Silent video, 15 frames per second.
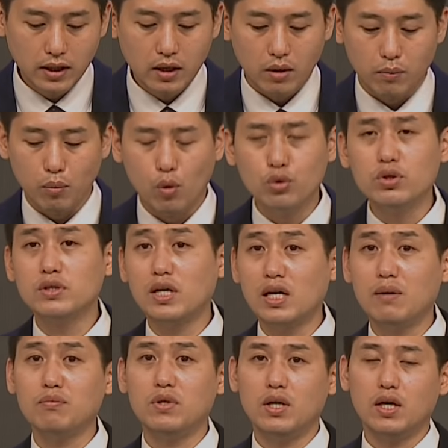모든
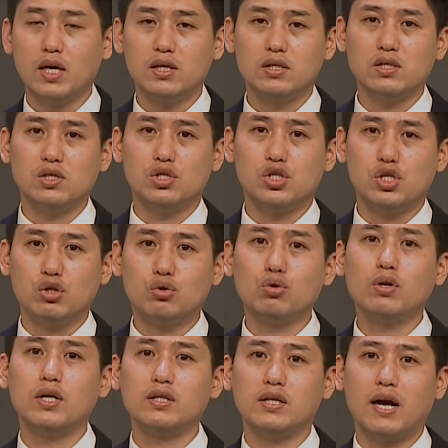사람들에게는
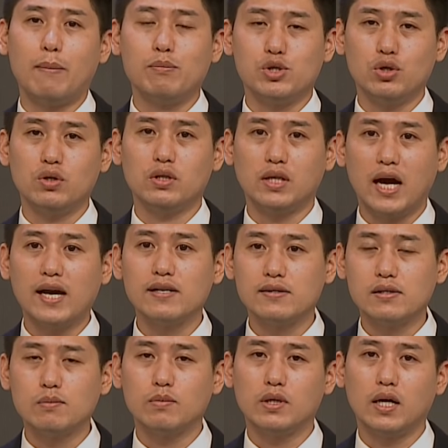질투라는 감정이 다
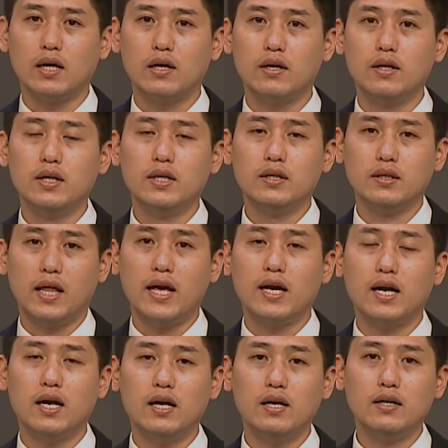있습니다.
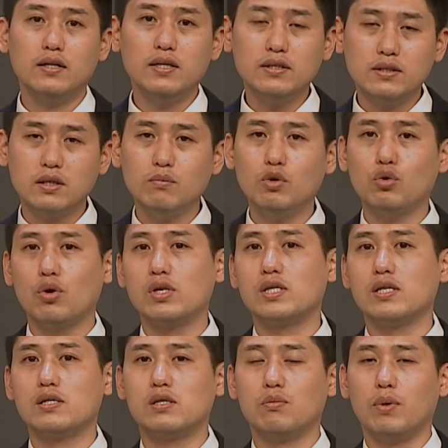내가 있으면
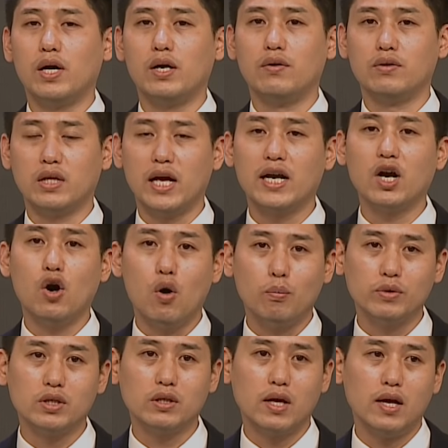괜찮지만 내가
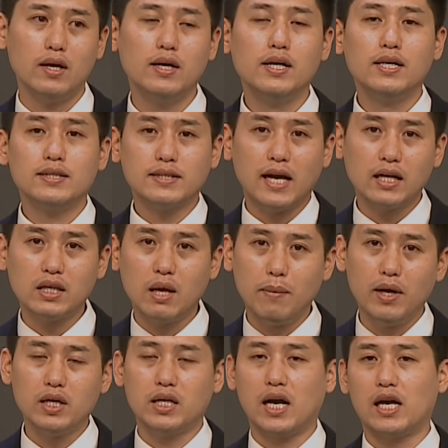없는데
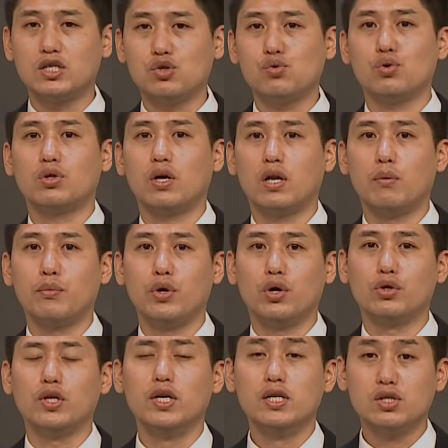상대방이 가지고
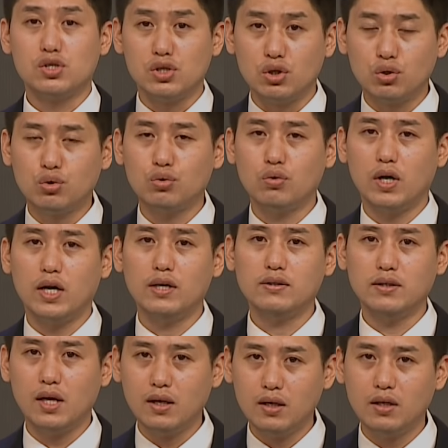있다라면 질투가
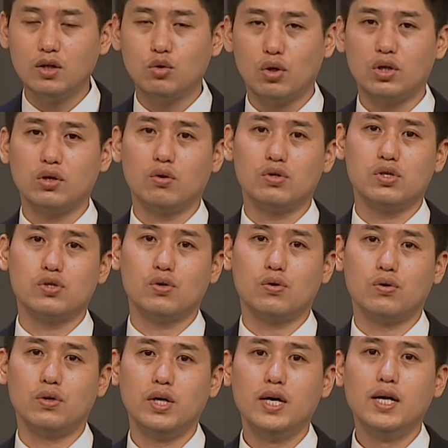생기게 되는
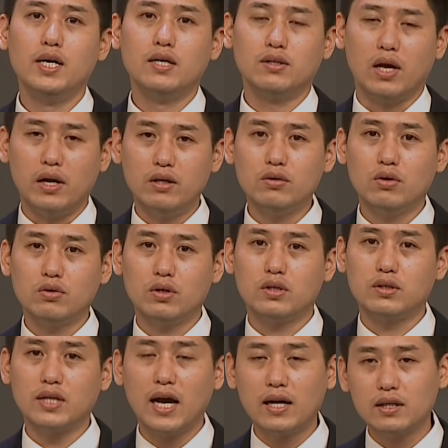것이죠. 예를 들어서 그
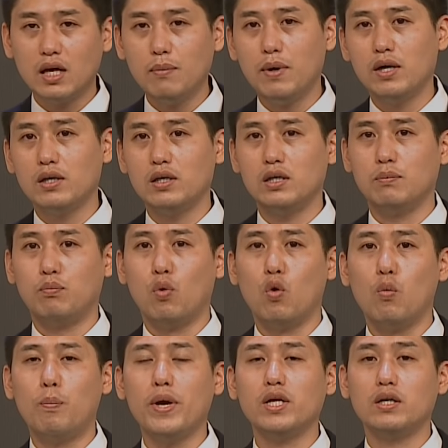상대방이
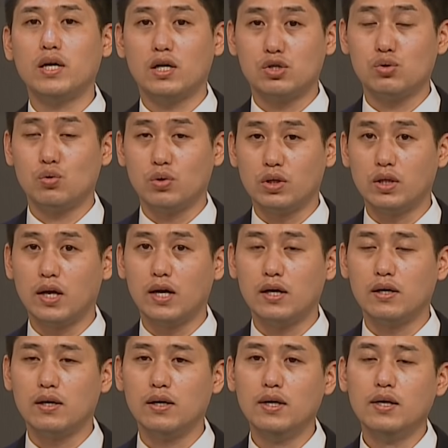볼펜을 가지고
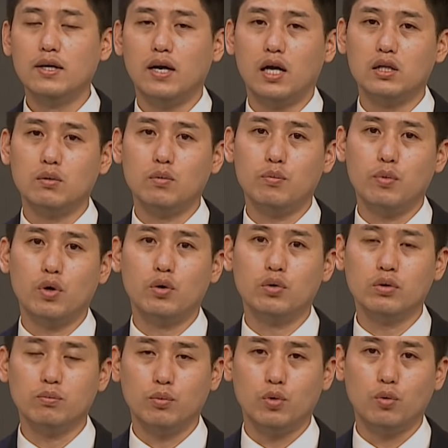있다. 아니면 뭐,
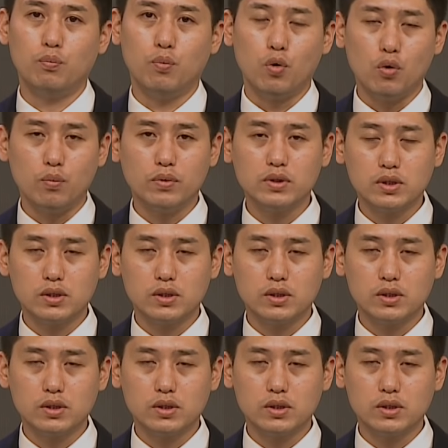뭐 볼,